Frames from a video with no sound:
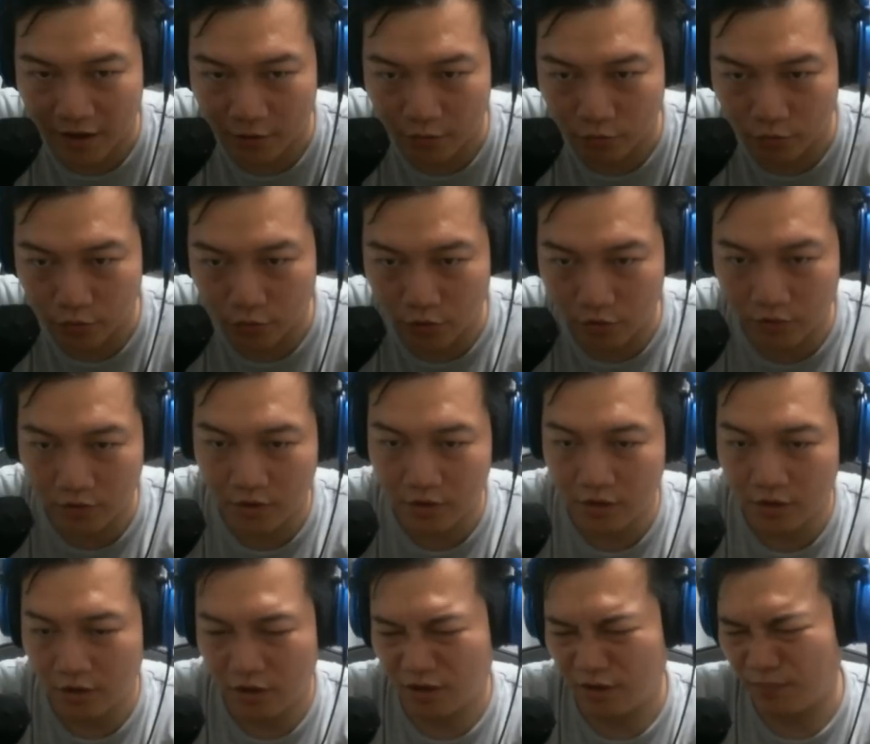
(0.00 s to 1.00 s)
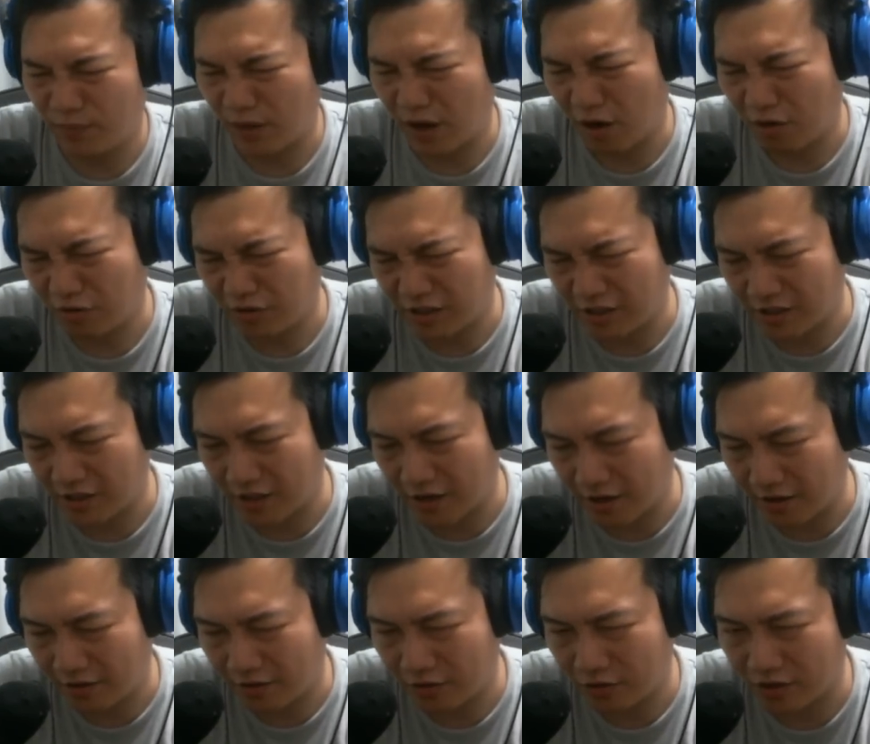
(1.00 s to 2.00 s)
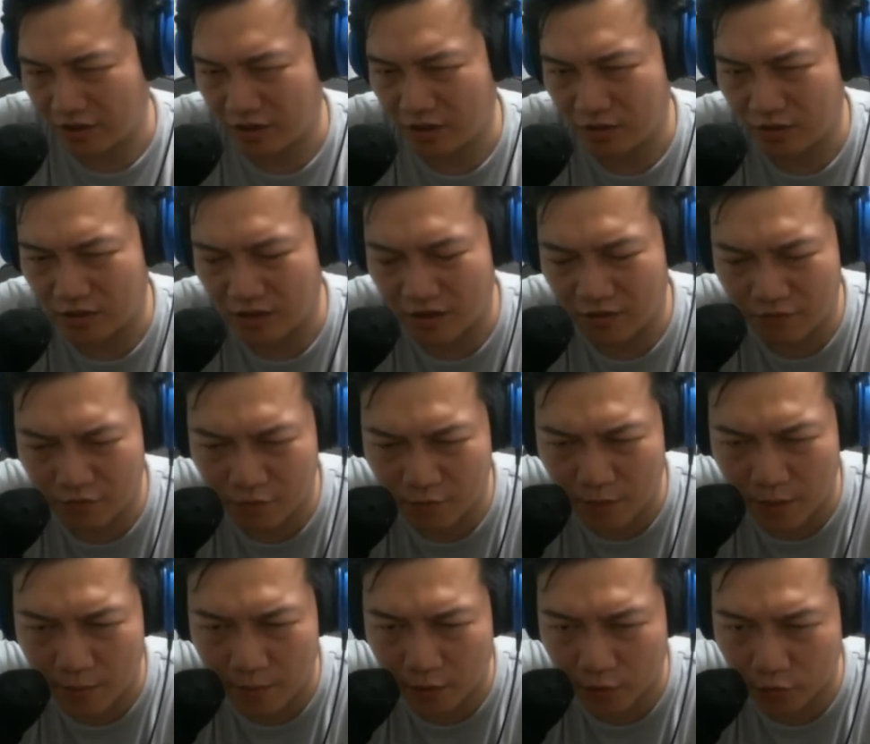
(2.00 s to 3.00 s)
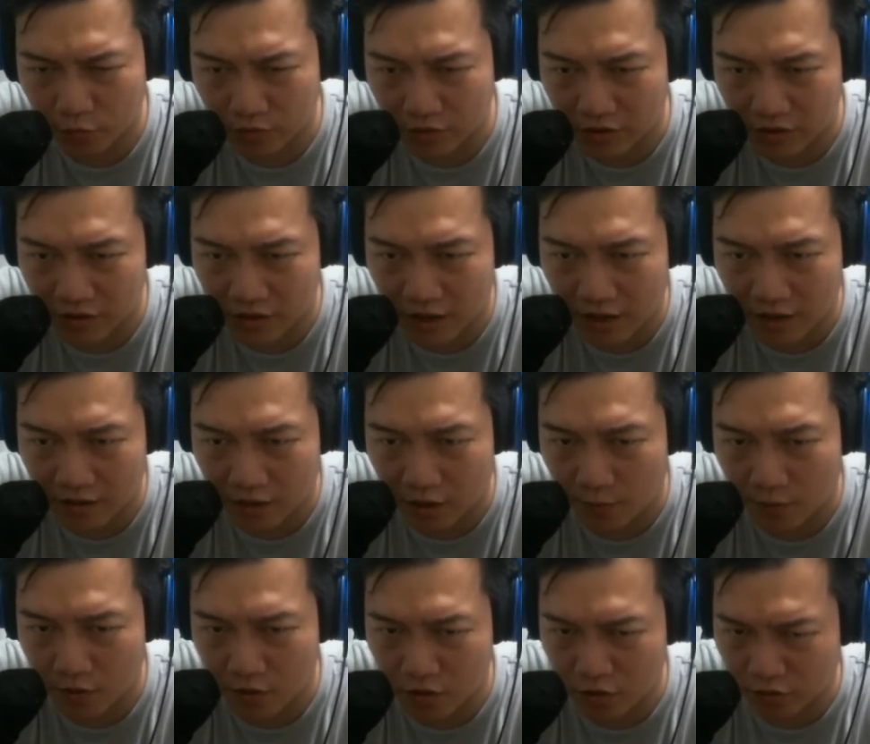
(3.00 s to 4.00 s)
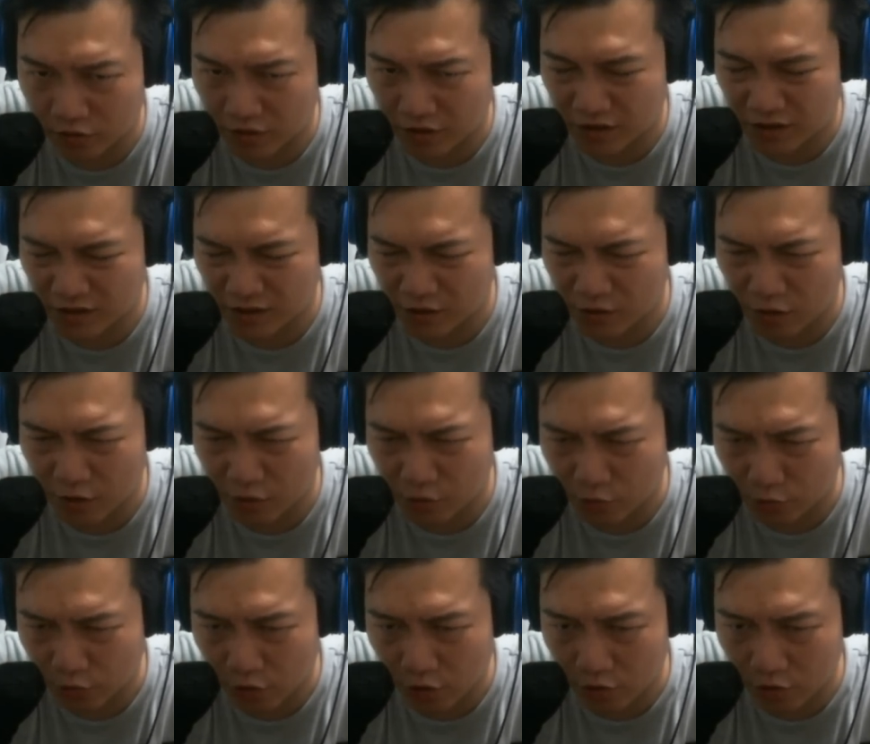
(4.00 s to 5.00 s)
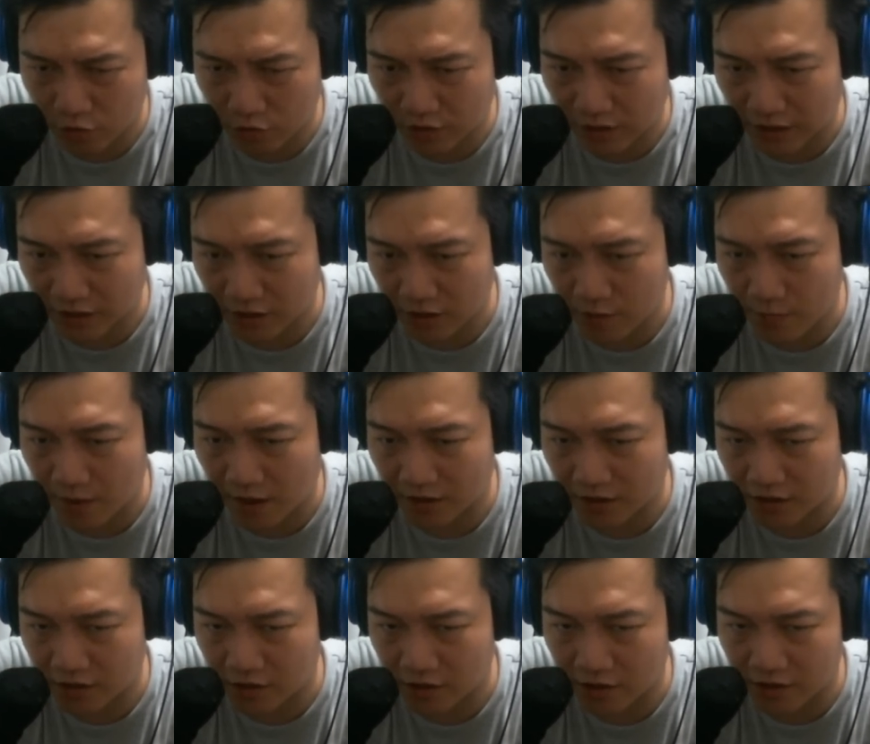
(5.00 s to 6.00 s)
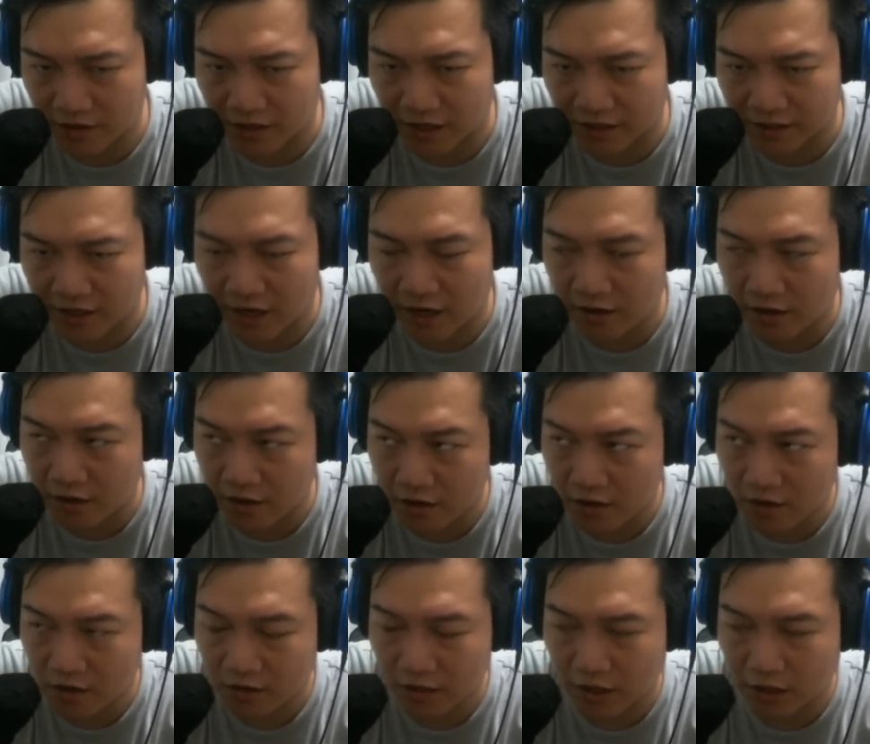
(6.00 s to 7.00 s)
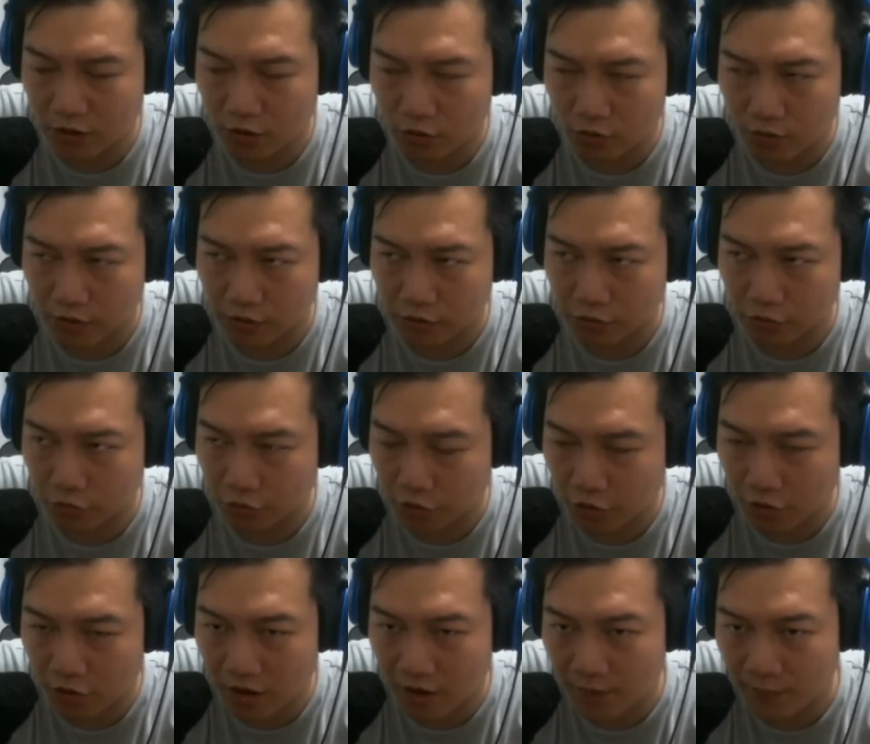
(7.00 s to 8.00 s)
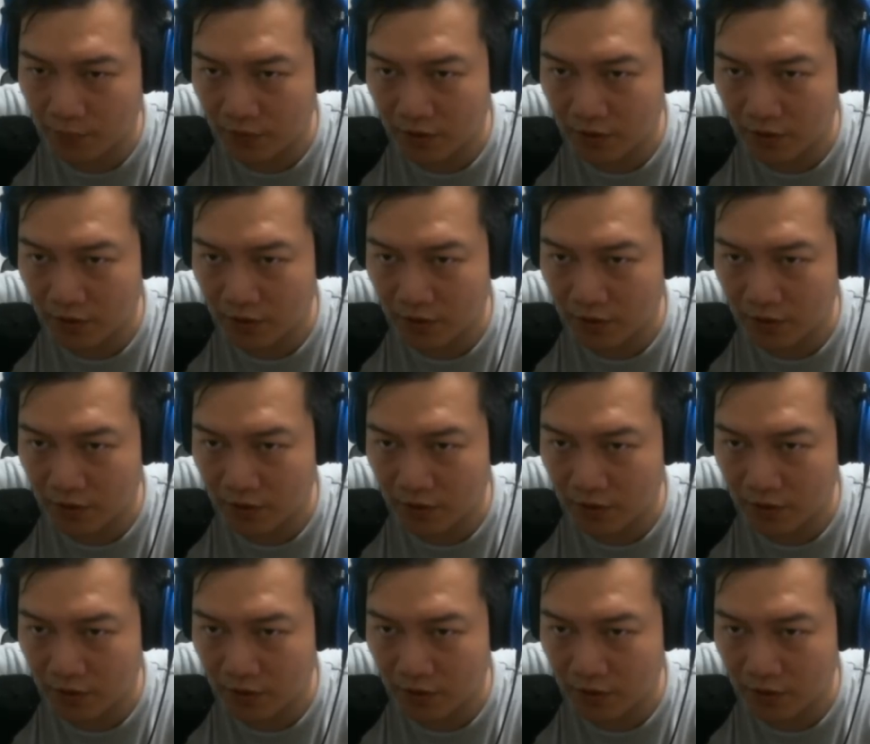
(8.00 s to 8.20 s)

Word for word: 互动，嗯，然后其实跟杰杰夫宝宝陆行鲨搞不好也有一些奇怪互动，因为假设你把秦可打在太空王座的话，